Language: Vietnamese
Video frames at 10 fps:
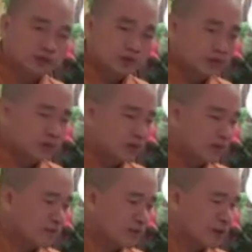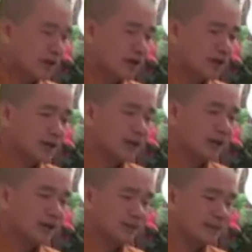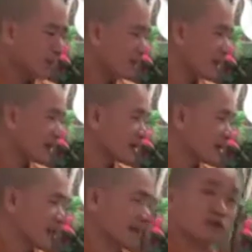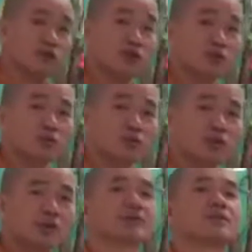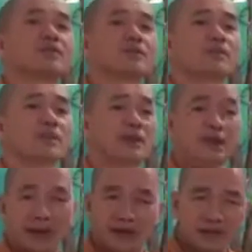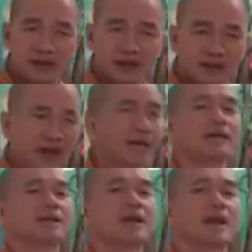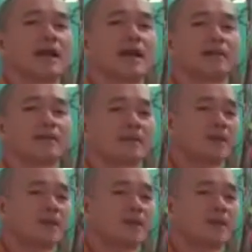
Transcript: Từ cái chỗ đó mà lấy cái này, lấy bản kinh này cậu siêu thì là siêu, lấy bản kinh này cậu an thì nó là an.